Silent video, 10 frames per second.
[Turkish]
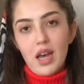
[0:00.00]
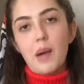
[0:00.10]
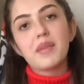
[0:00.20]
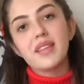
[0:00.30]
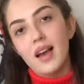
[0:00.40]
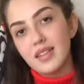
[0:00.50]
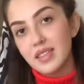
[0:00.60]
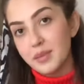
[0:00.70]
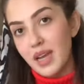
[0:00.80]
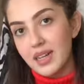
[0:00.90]
Ama tarzı
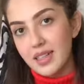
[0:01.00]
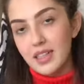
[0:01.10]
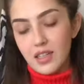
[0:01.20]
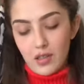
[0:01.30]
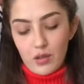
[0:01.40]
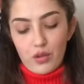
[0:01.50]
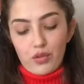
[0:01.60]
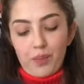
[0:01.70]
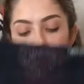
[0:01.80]
bir yerden yakalıyordum.